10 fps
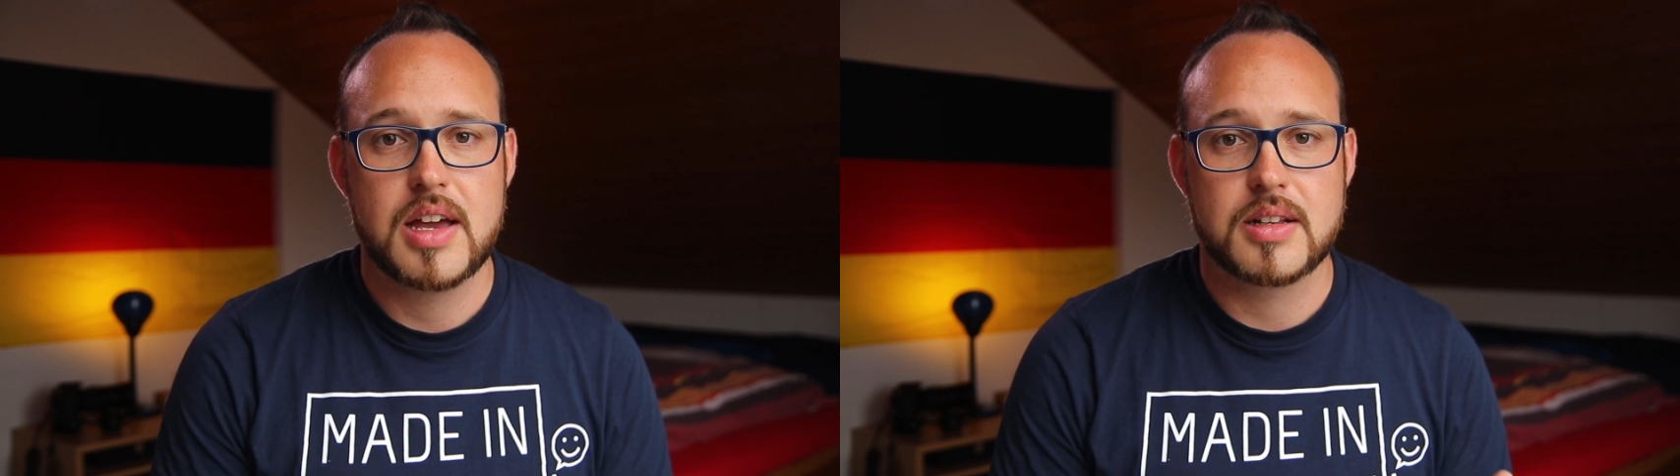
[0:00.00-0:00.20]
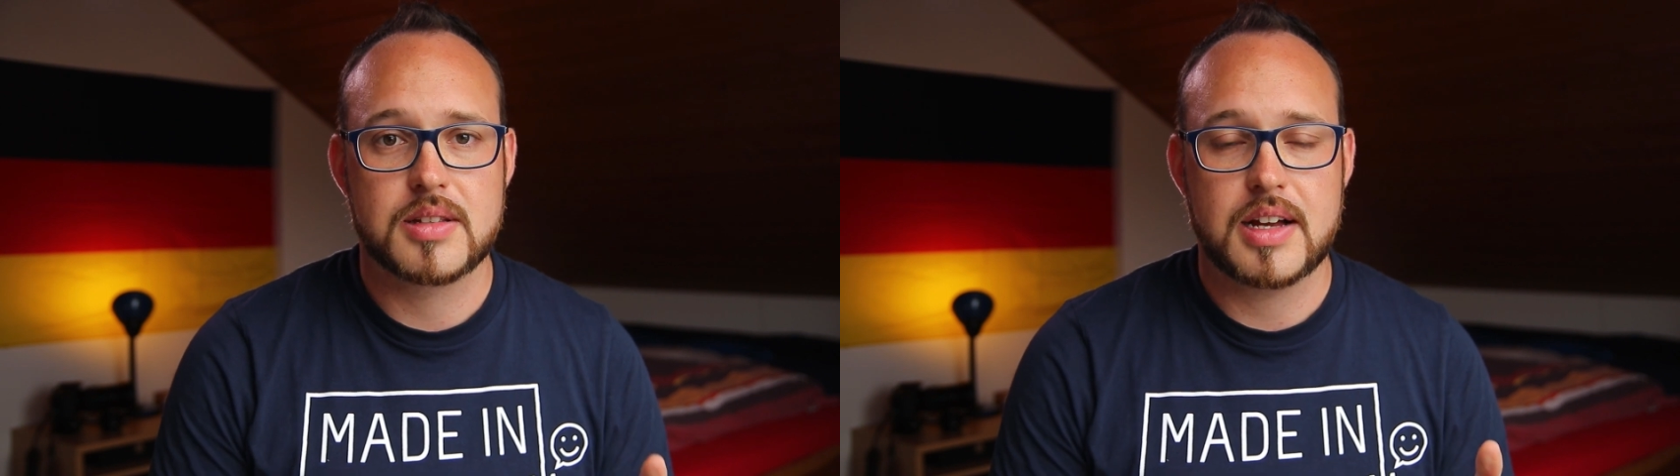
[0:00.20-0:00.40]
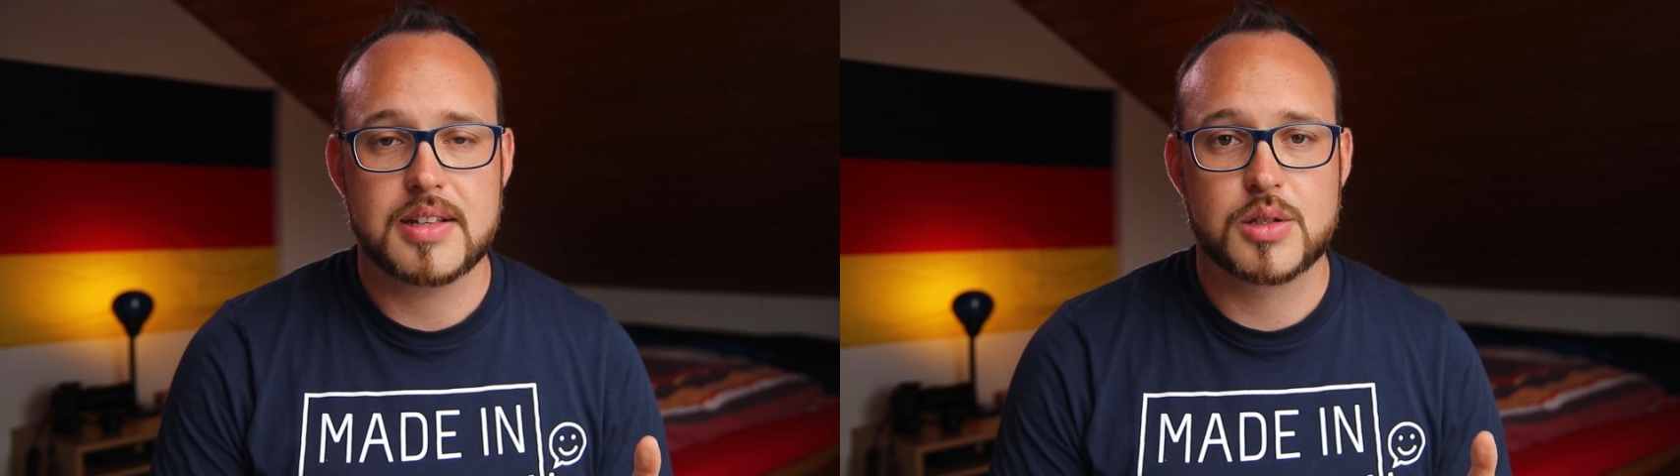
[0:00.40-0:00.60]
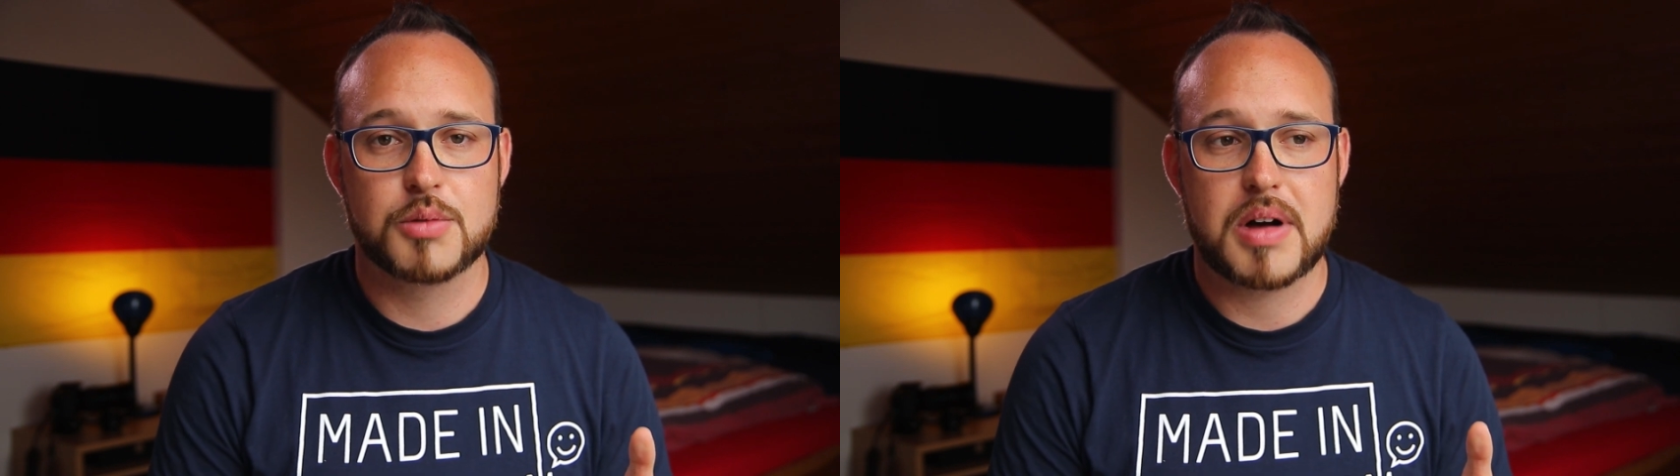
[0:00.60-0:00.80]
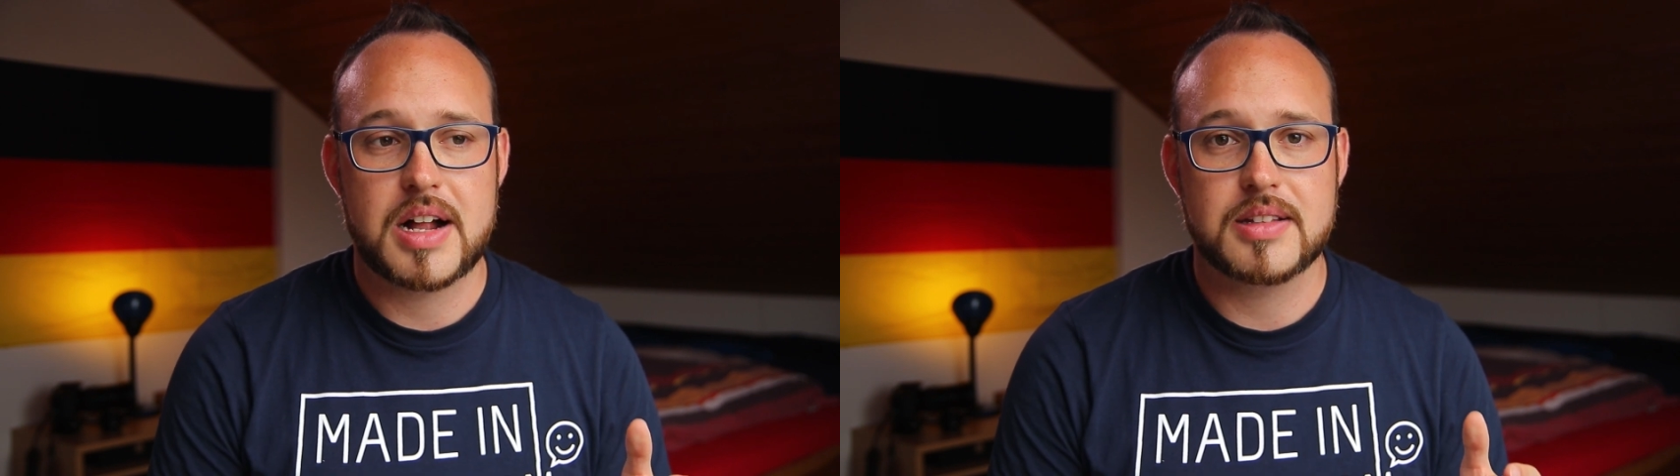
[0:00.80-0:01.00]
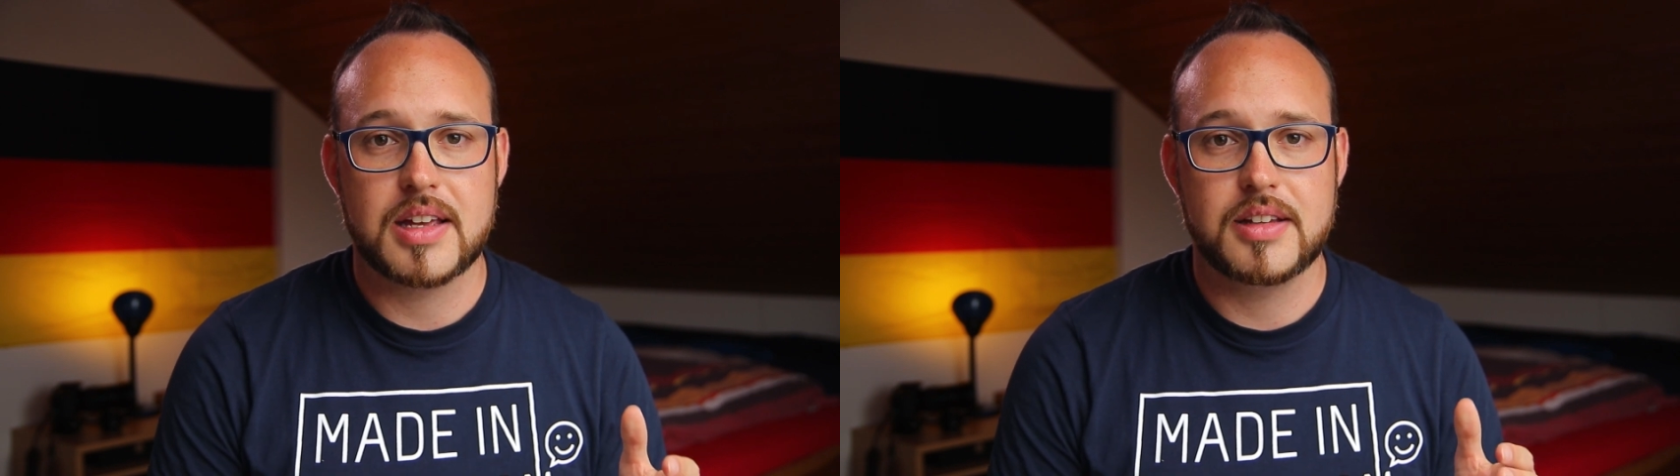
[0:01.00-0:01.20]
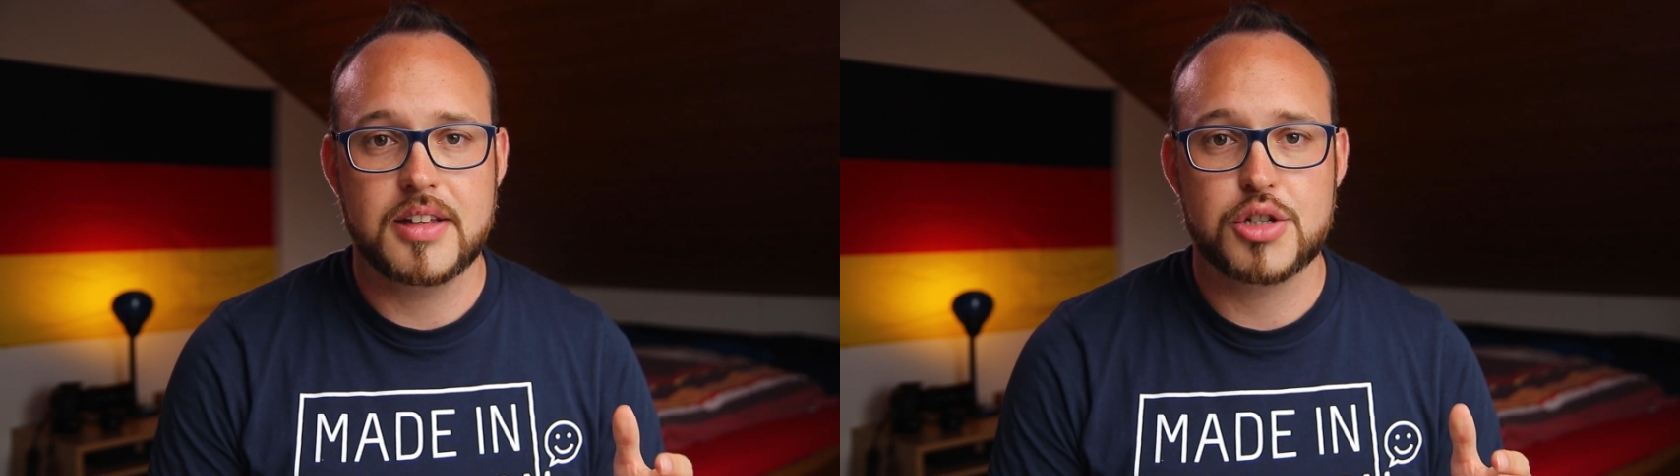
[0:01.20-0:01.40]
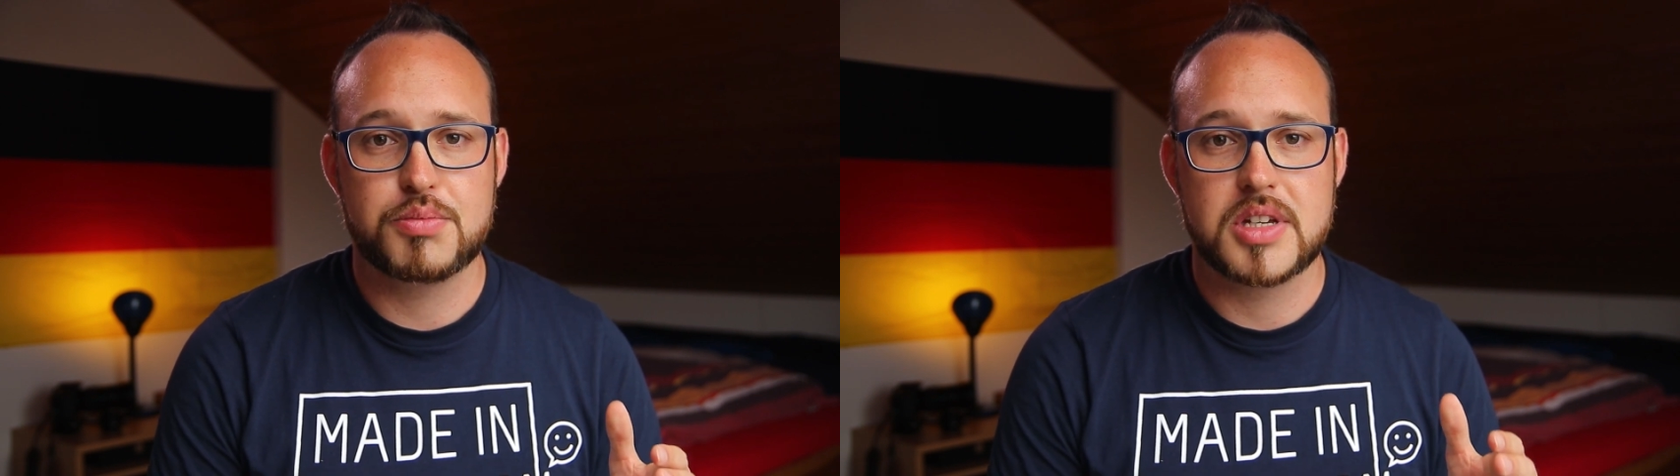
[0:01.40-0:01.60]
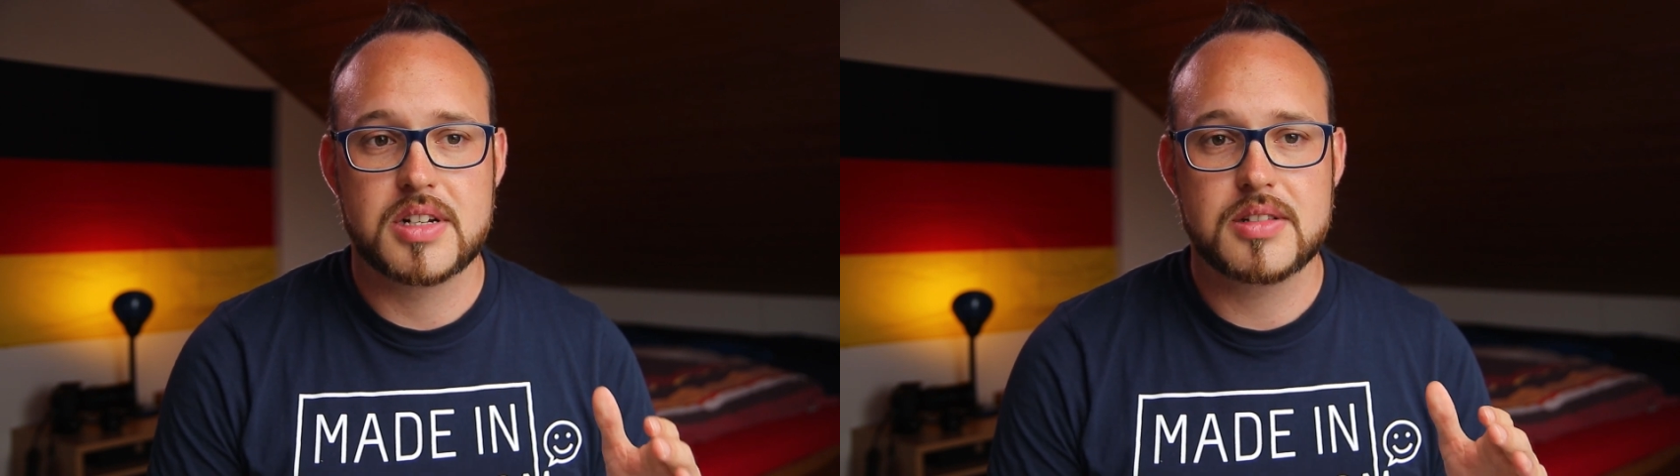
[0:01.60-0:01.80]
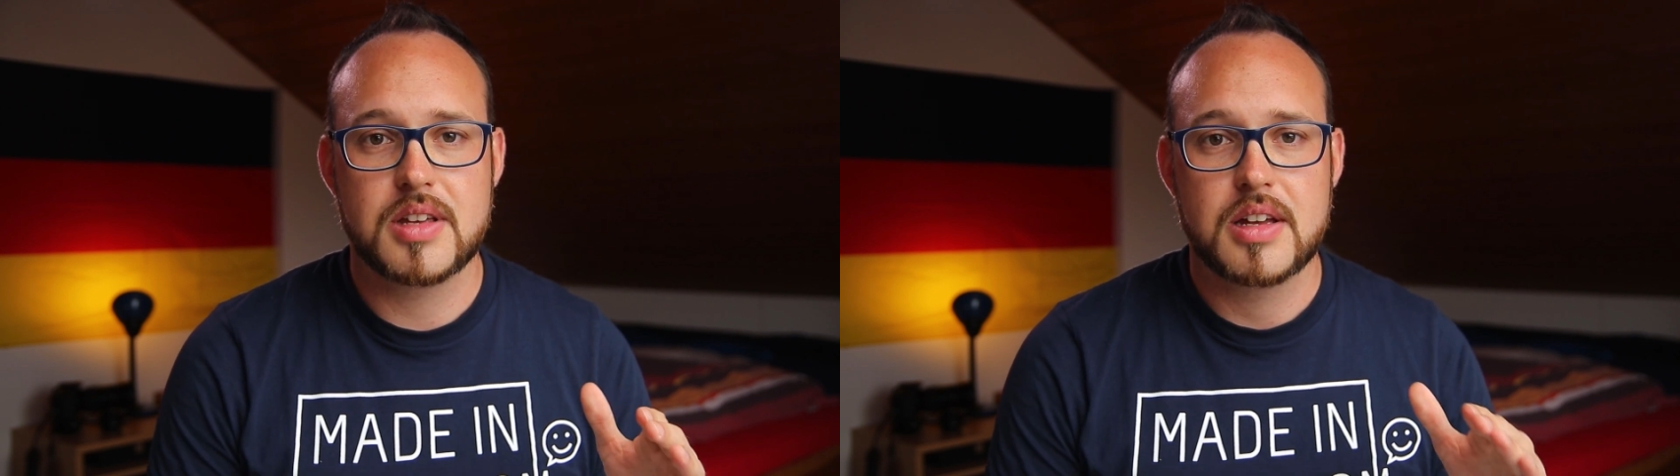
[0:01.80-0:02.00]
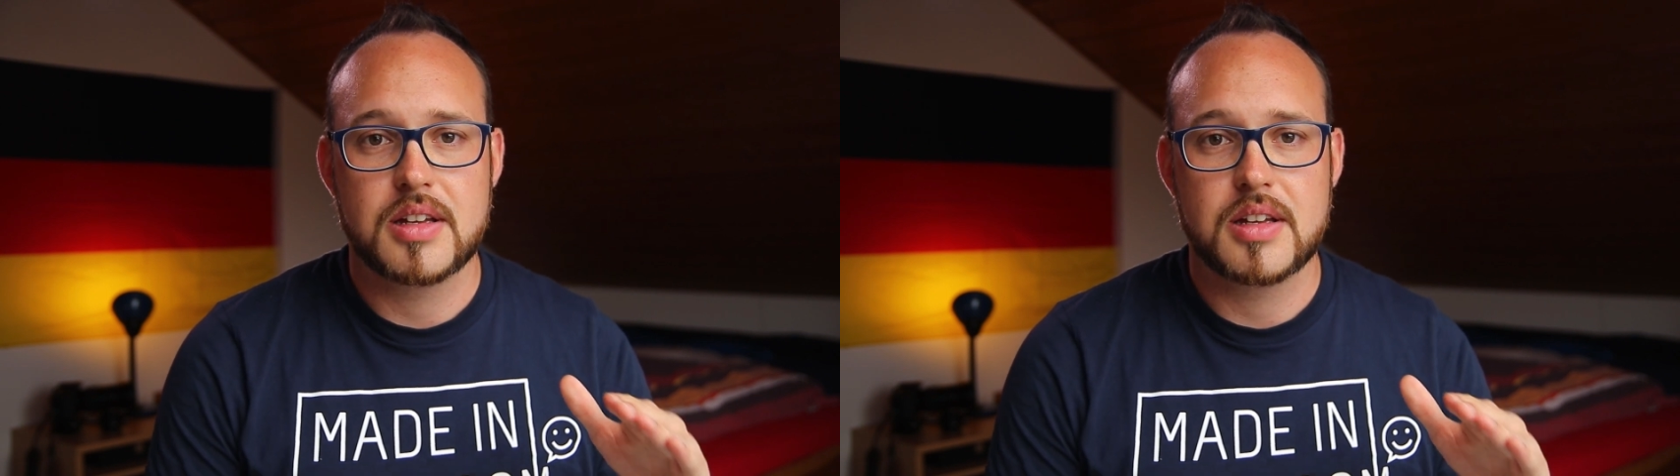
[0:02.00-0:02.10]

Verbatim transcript: Das heißt, sobald er nicht spielt,